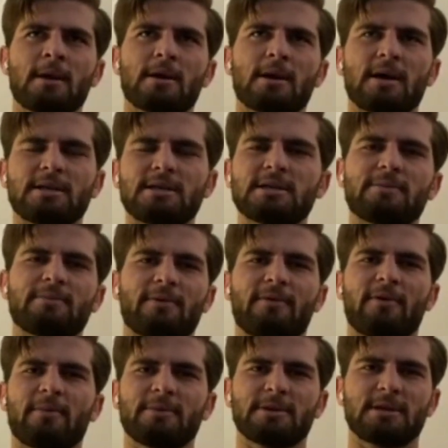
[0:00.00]
अच्छी सी
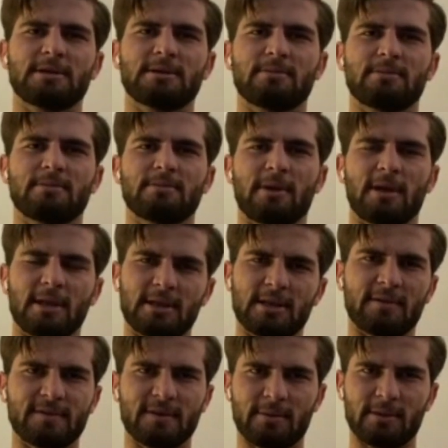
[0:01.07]
परफॉर्मेंसेज मेरी तरफ
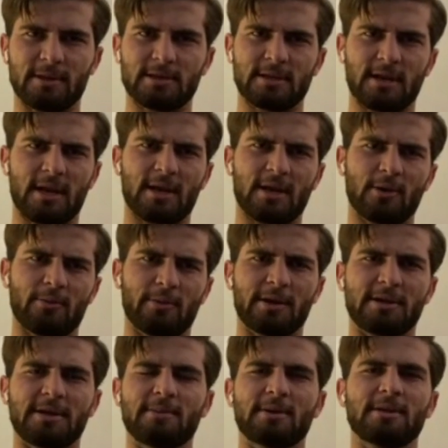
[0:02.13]
से भी नज़र आएगी और मेरी
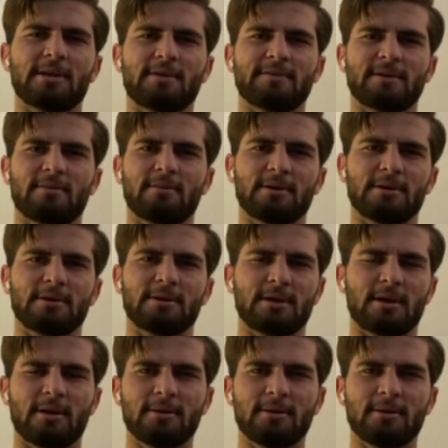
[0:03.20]
टीम की तरफ से भी इन